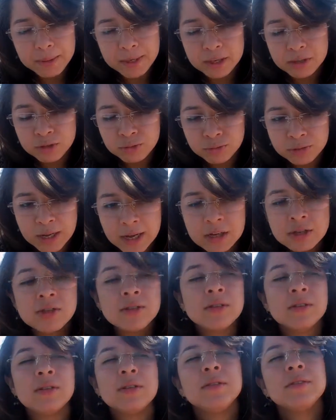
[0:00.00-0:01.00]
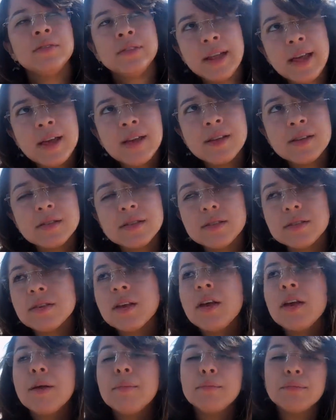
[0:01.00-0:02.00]
كيجيوناش ناس
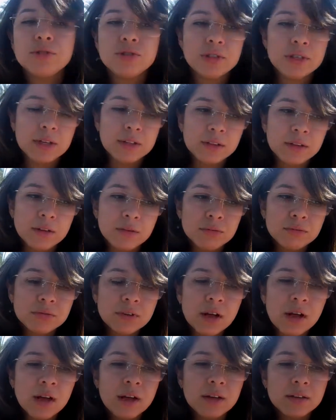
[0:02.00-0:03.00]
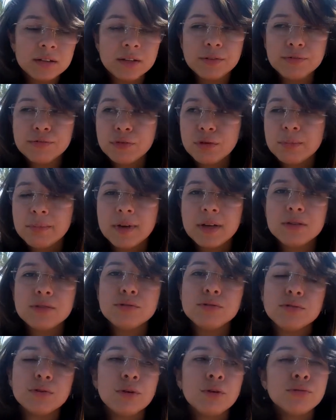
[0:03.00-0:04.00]
باش يعطيونا دي
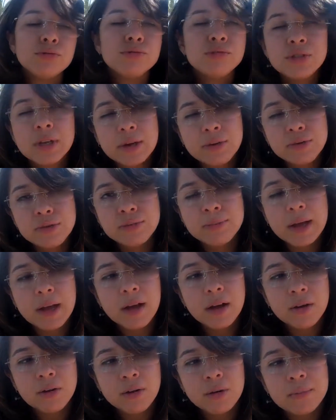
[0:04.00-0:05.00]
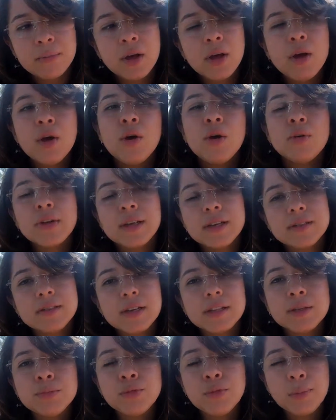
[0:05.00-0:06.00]
فورماسيون نشاركو معاهم
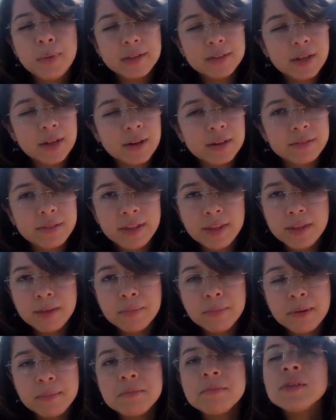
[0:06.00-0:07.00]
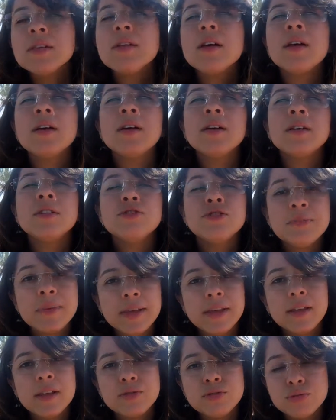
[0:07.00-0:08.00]
كانت هذه مبادره طيبه من
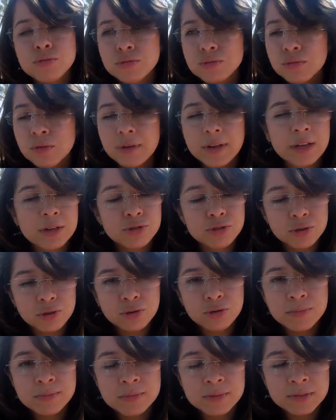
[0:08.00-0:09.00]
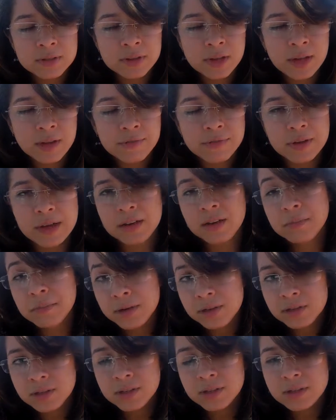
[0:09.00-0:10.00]
جمعيه جسور كنشكرهم بزاف على
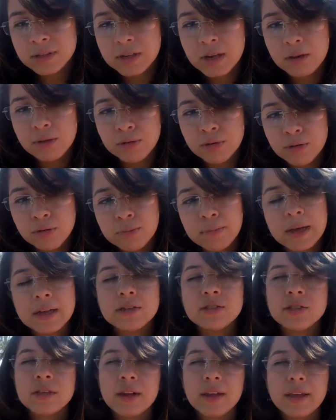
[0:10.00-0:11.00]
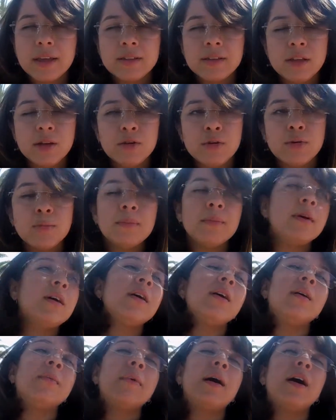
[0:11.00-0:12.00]
المجيء ديالهم على الشراكه ديالهم
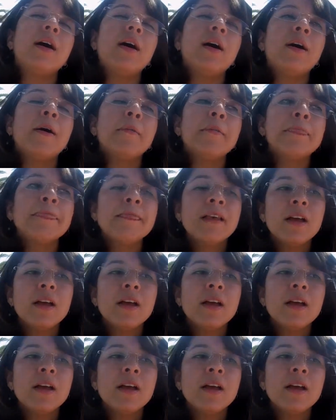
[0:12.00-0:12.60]
مع